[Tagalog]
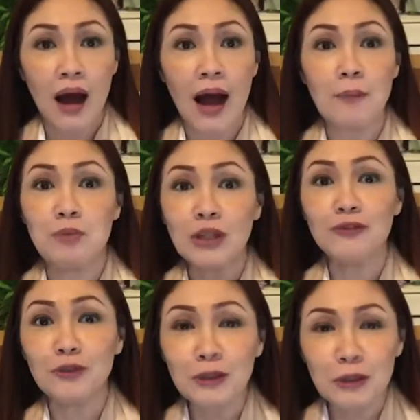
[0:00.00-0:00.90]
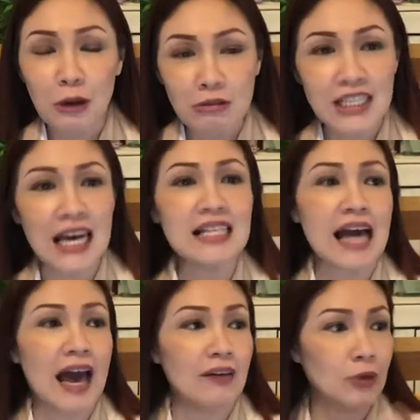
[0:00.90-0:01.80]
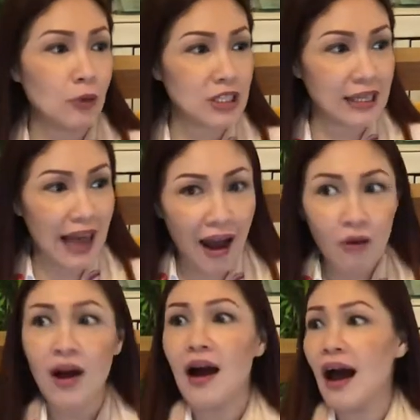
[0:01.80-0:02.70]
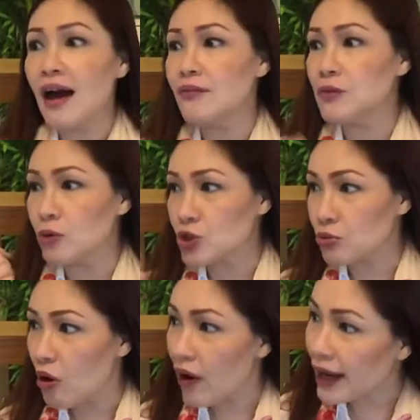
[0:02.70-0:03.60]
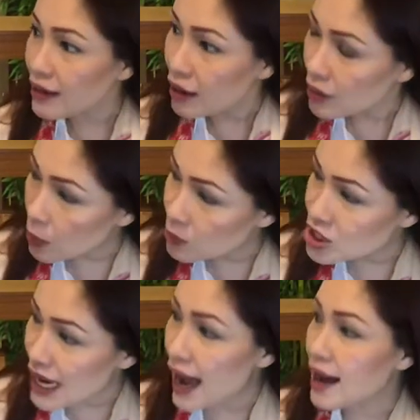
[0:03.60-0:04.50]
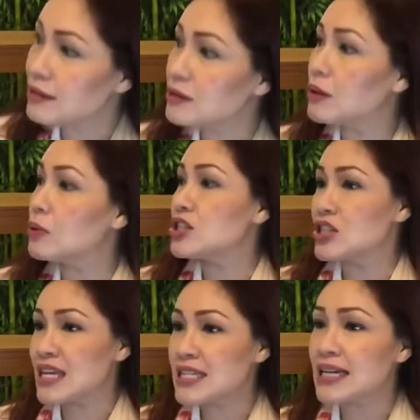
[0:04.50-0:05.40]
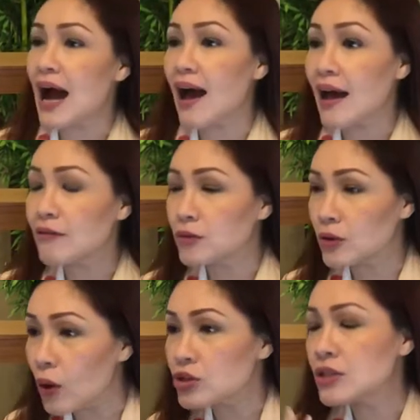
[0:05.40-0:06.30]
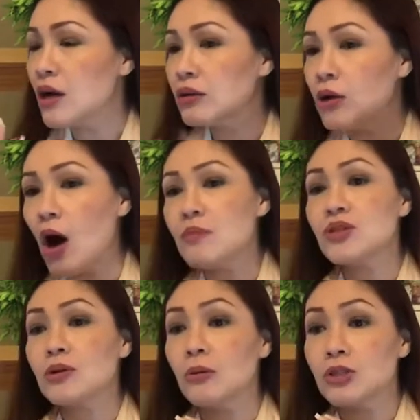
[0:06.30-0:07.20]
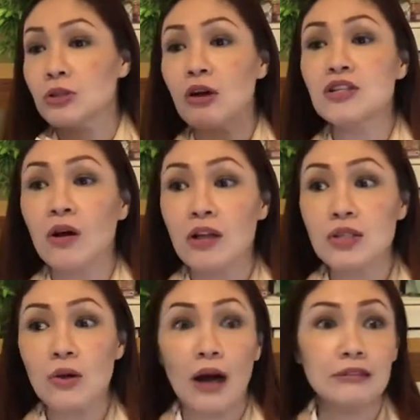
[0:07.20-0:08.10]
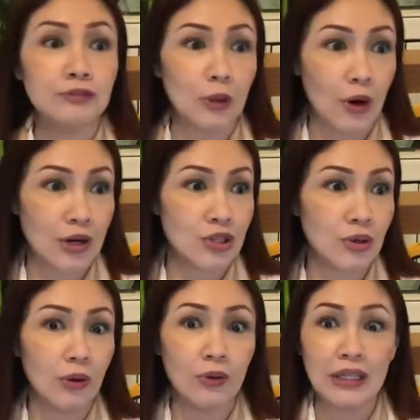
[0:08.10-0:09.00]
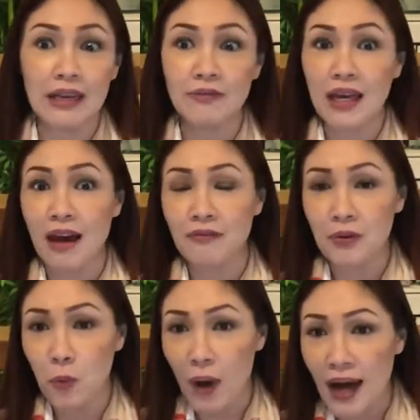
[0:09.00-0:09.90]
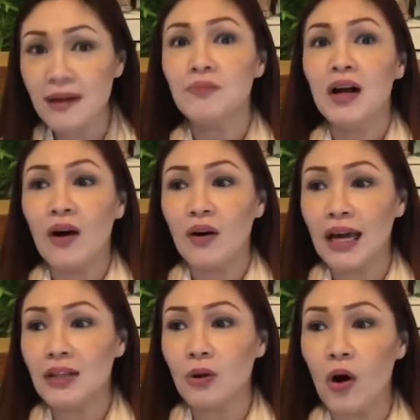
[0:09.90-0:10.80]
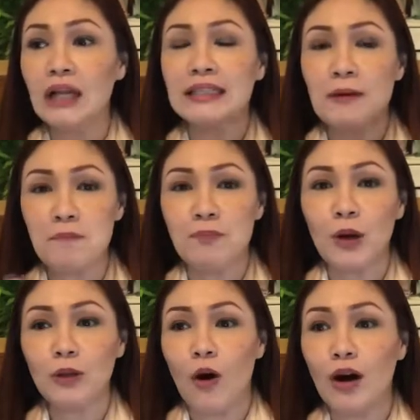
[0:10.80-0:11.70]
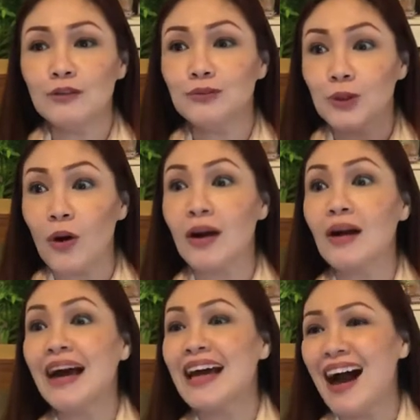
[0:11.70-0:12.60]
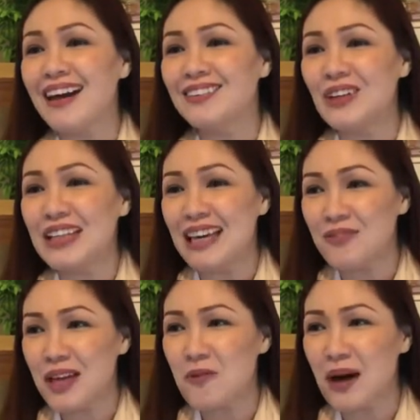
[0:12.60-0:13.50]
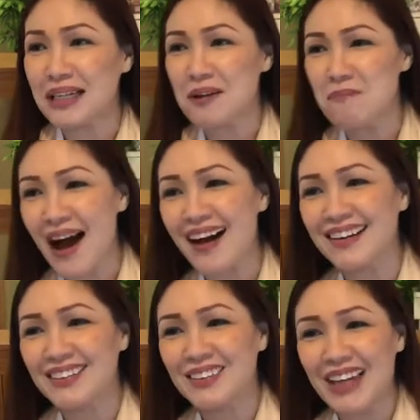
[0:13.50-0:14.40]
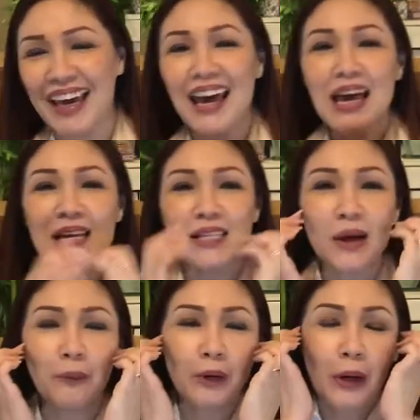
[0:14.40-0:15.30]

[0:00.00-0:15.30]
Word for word: uh, beautiful coaches. I have Coach Lau, I have Coach Roy, Coach Ann, Coach Jessica, I have Coach Doms, Coach Raj also on floor. So, good evening everyone. Okay, to all the people on floor. Kay Al, good evening. Welcome back. Okay, so